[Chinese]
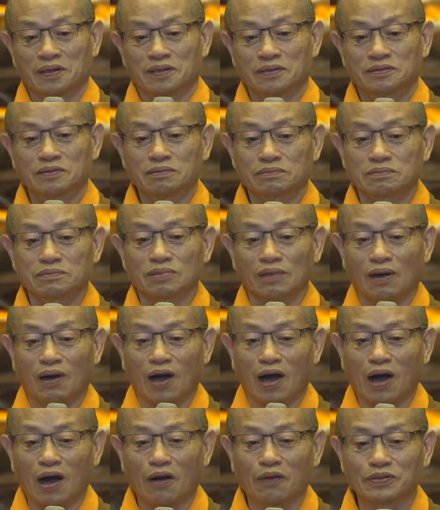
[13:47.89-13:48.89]
就就
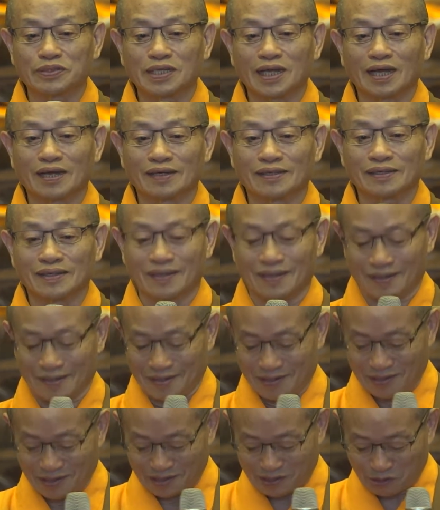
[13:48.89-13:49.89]
好像
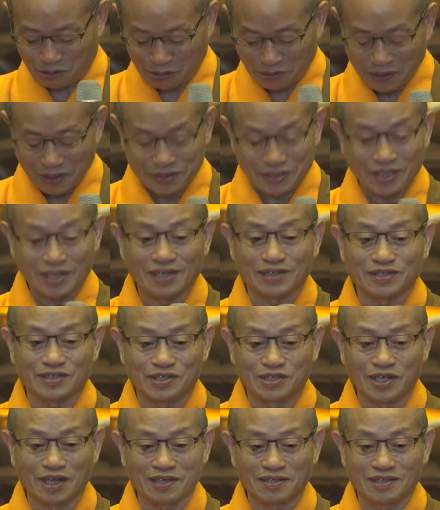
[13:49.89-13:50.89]
除了这个
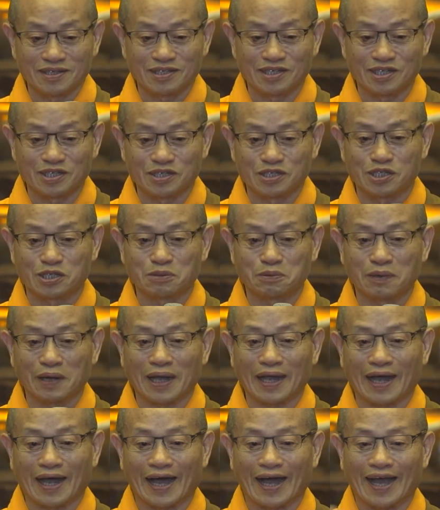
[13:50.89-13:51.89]
身心之外，
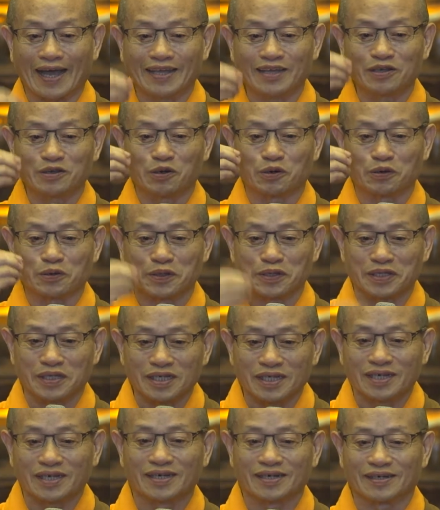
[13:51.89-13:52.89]
还有一
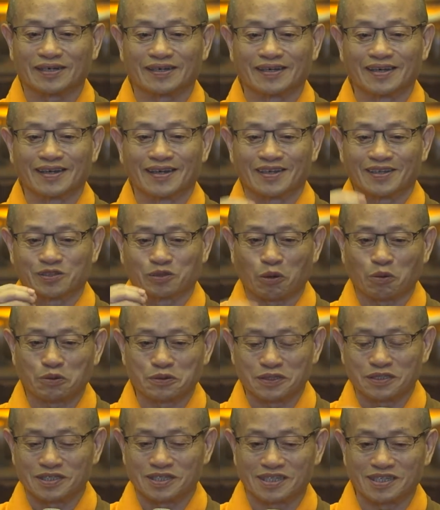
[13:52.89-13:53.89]
个
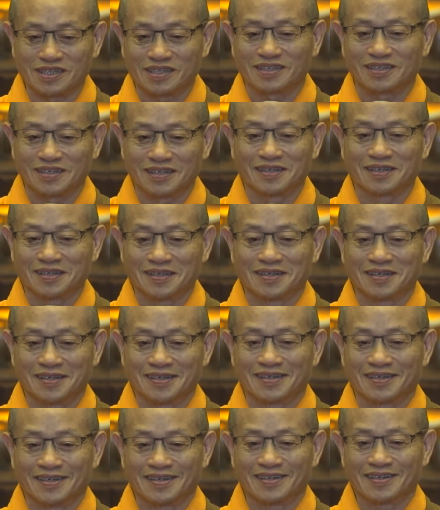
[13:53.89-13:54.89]
东西
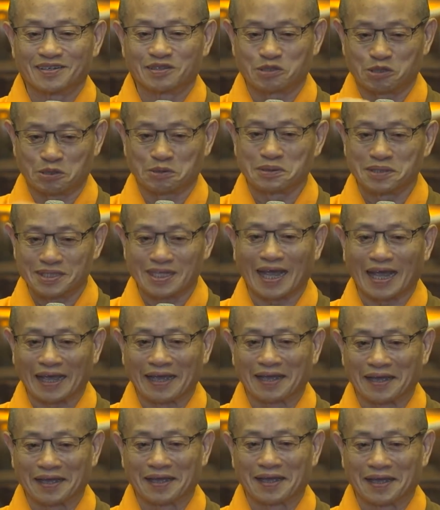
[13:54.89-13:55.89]
存在，
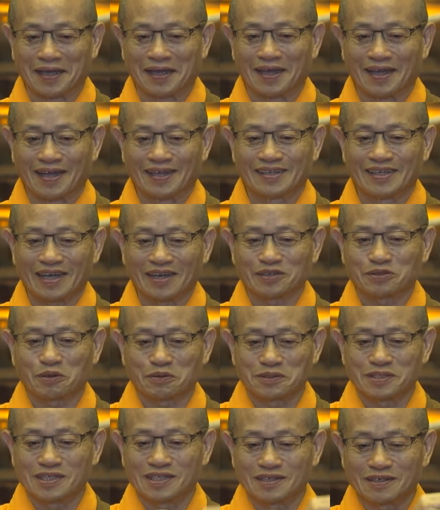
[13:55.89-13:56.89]
那个
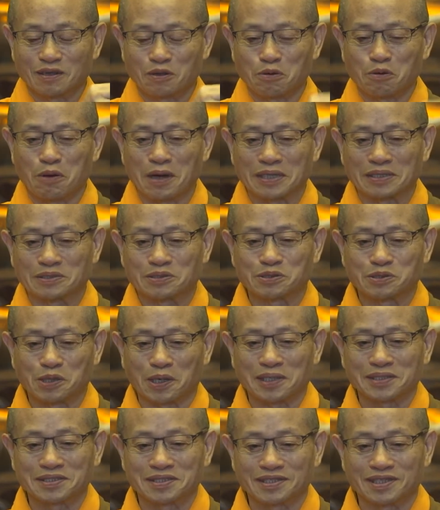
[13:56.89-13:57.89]
东西贯
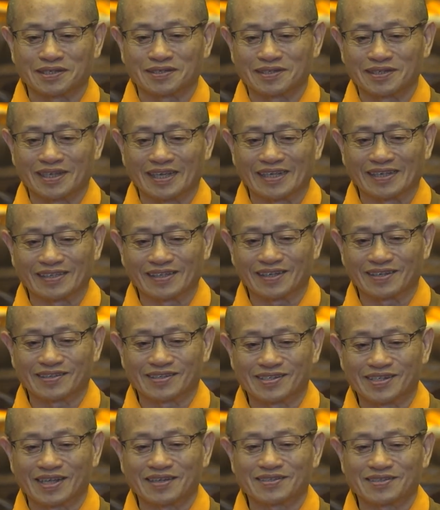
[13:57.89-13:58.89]
穿着你的
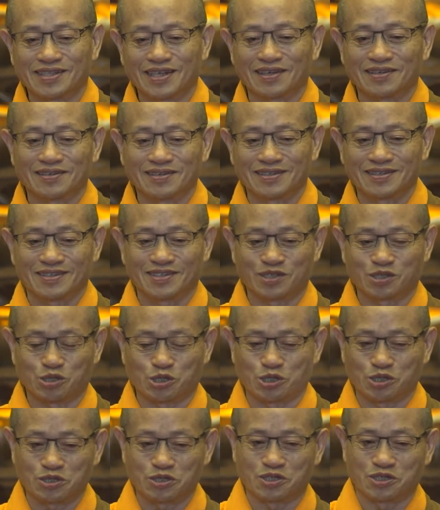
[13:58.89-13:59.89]
生生
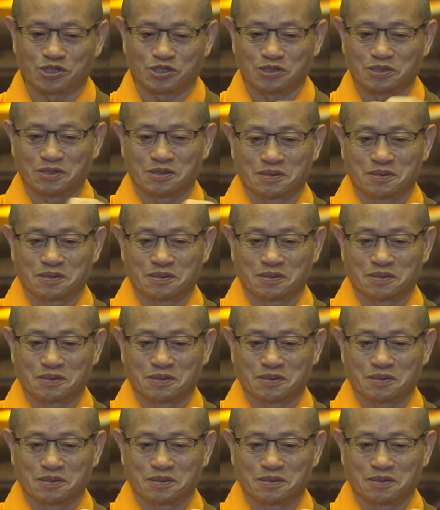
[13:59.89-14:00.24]
死死。